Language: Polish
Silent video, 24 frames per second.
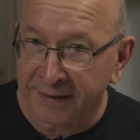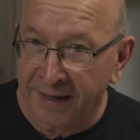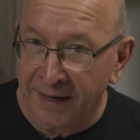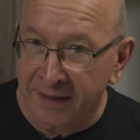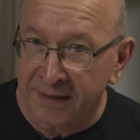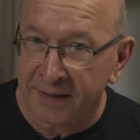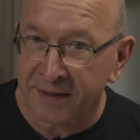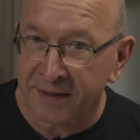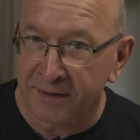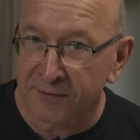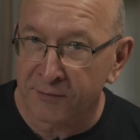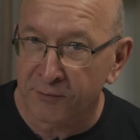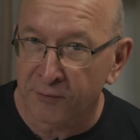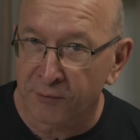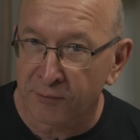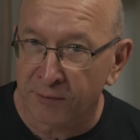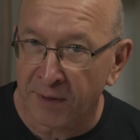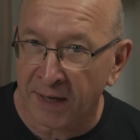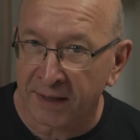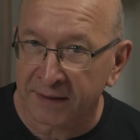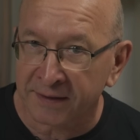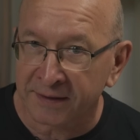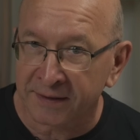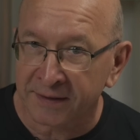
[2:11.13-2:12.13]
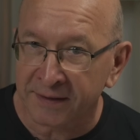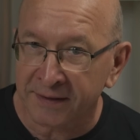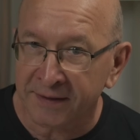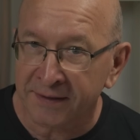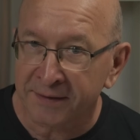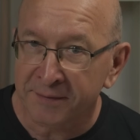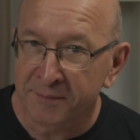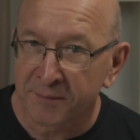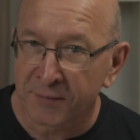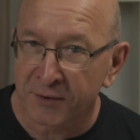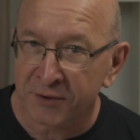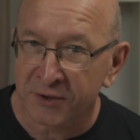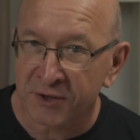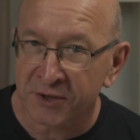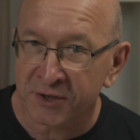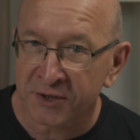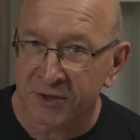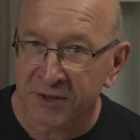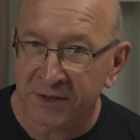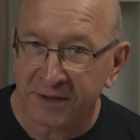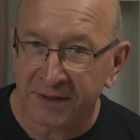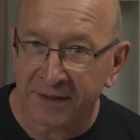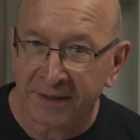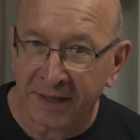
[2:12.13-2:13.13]
takie układy
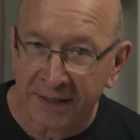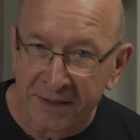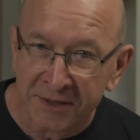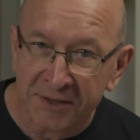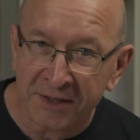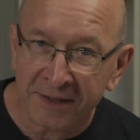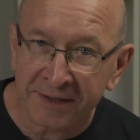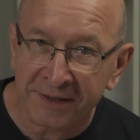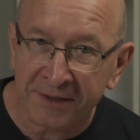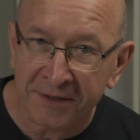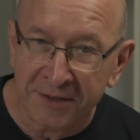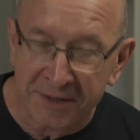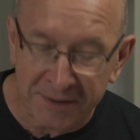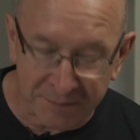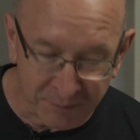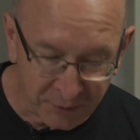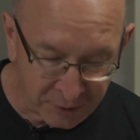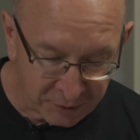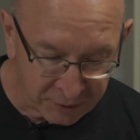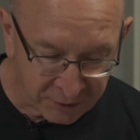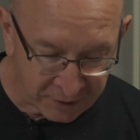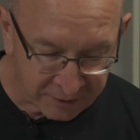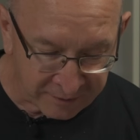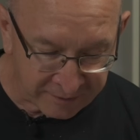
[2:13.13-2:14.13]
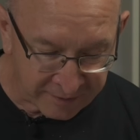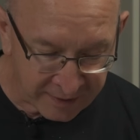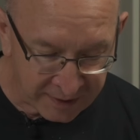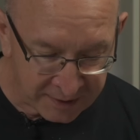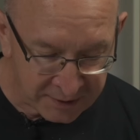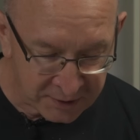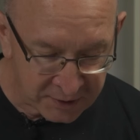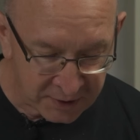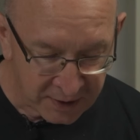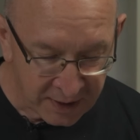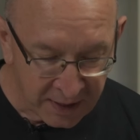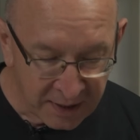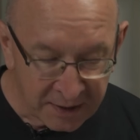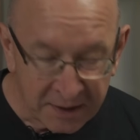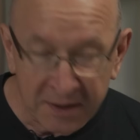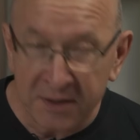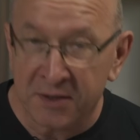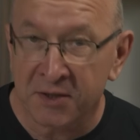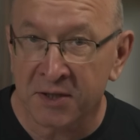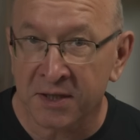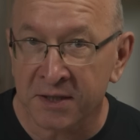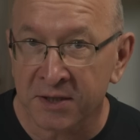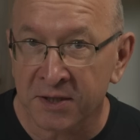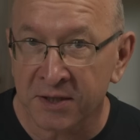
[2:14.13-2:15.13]
możesz także i ty zmontować i
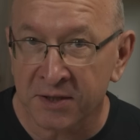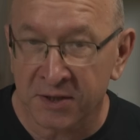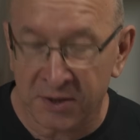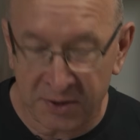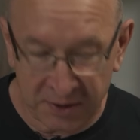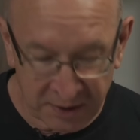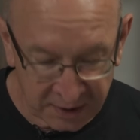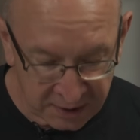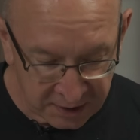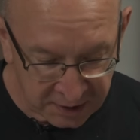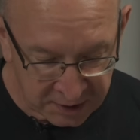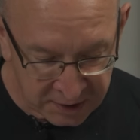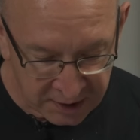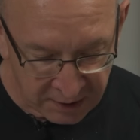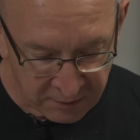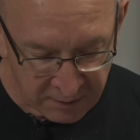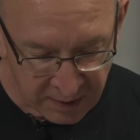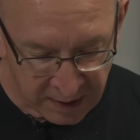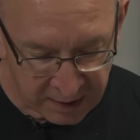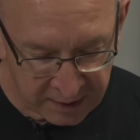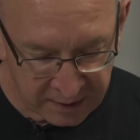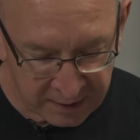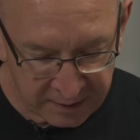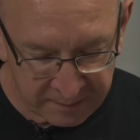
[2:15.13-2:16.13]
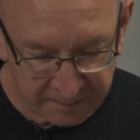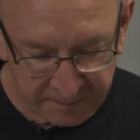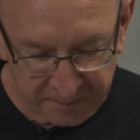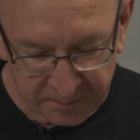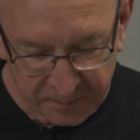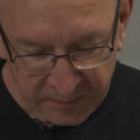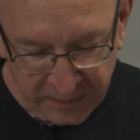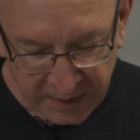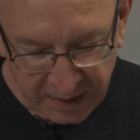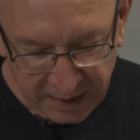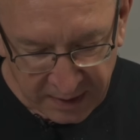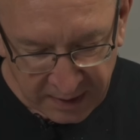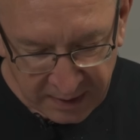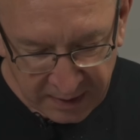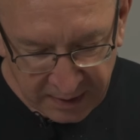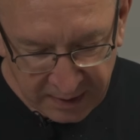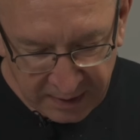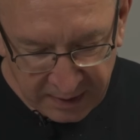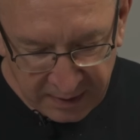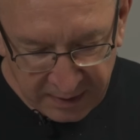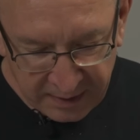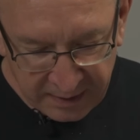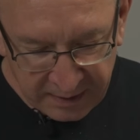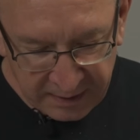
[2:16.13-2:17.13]
cieszyć się ich działaniem.
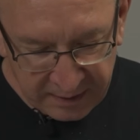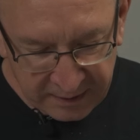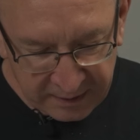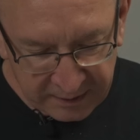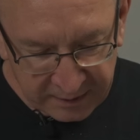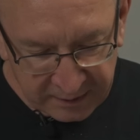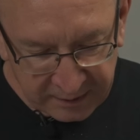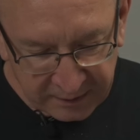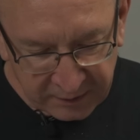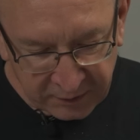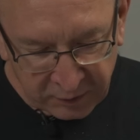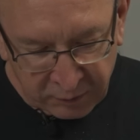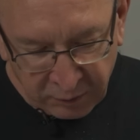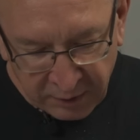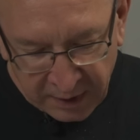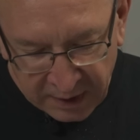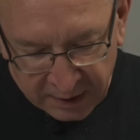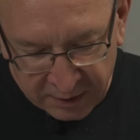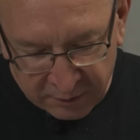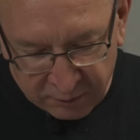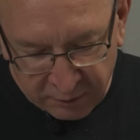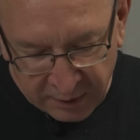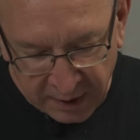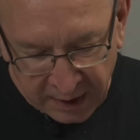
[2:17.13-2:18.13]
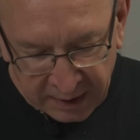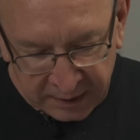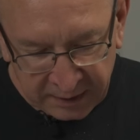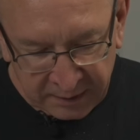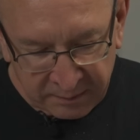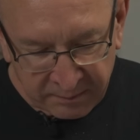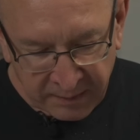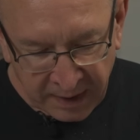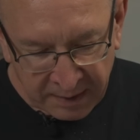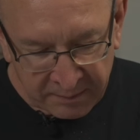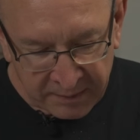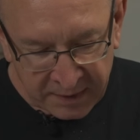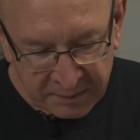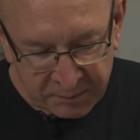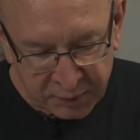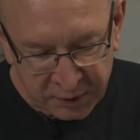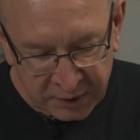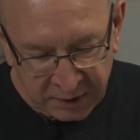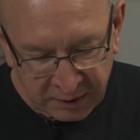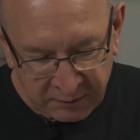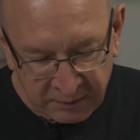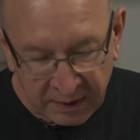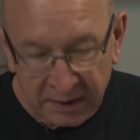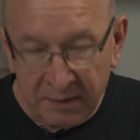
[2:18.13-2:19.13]
Tu akurat mamy
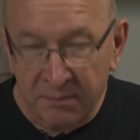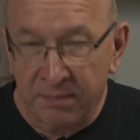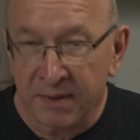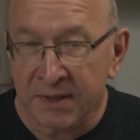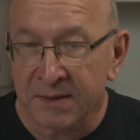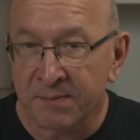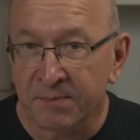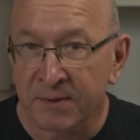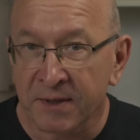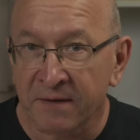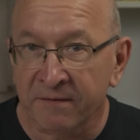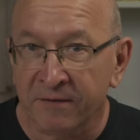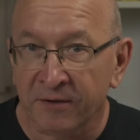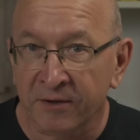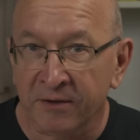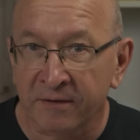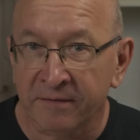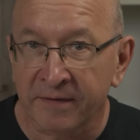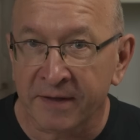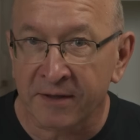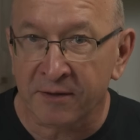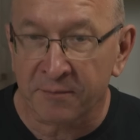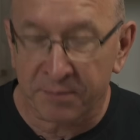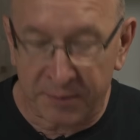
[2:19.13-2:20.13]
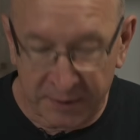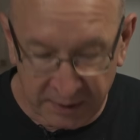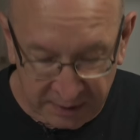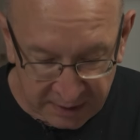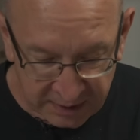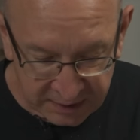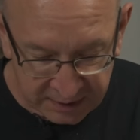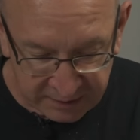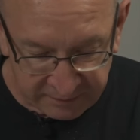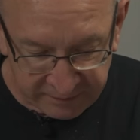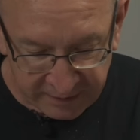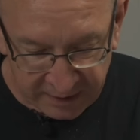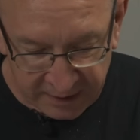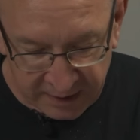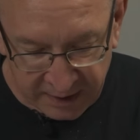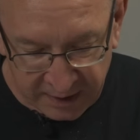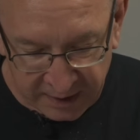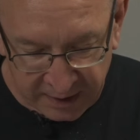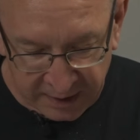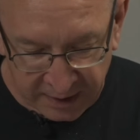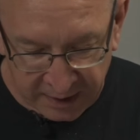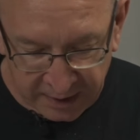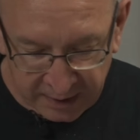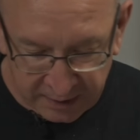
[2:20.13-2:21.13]
przykład bezprzewodowego przekazywania
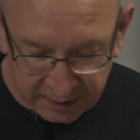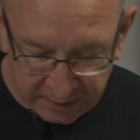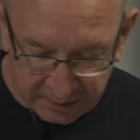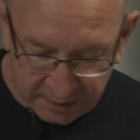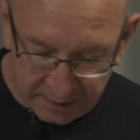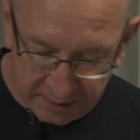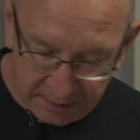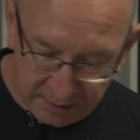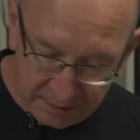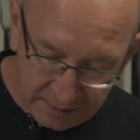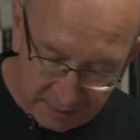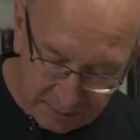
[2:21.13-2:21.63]
energii.